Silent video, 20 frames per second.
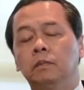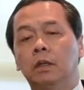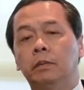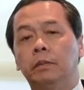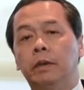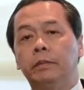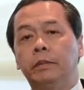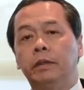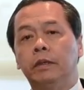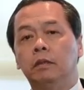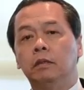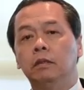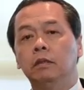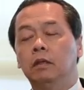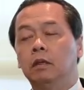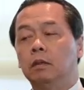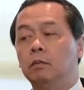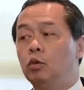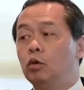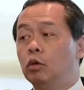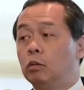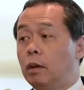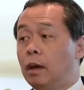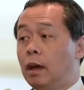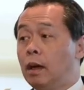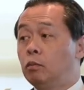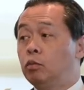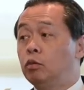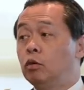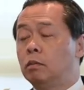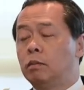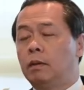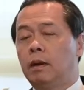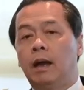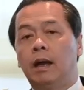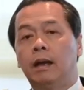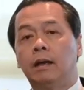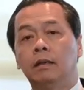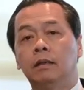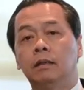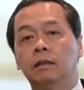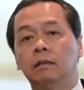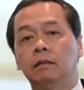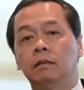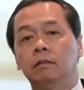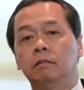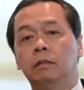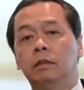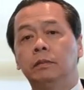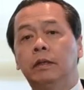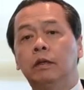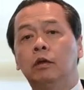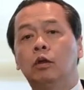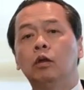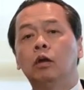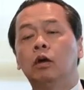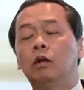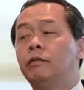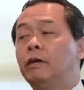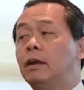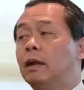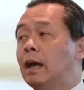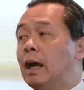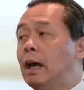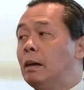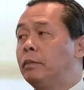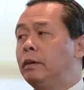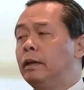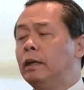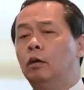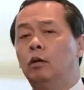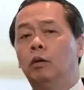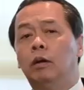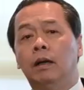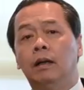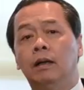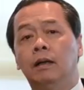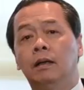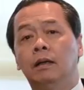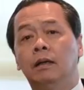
ทำไมมันขึ้นกันพูดพลาดพูดพลาด มันเหมือนคนรถเวลาขับเร็วอะ่ะ